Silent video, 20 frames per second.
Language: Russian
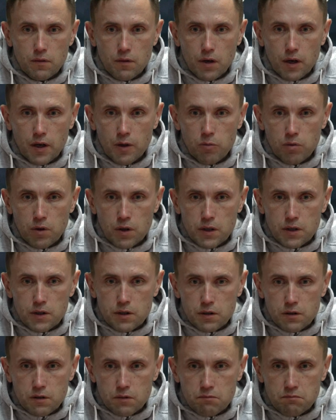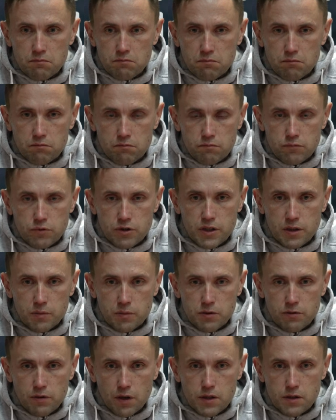Либо это с чем
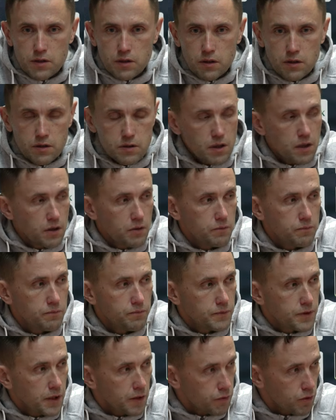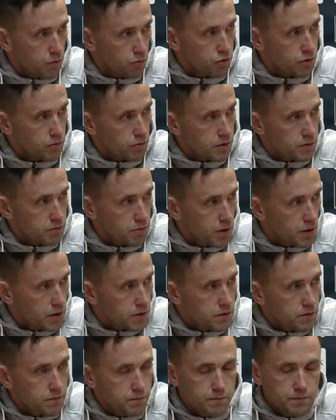связано, не знаю, завтра будем
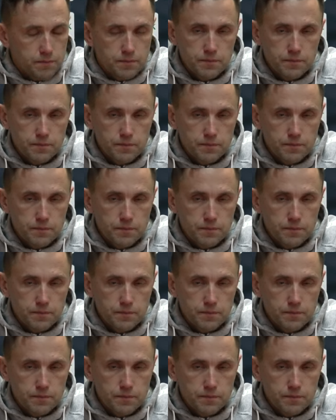разбираться.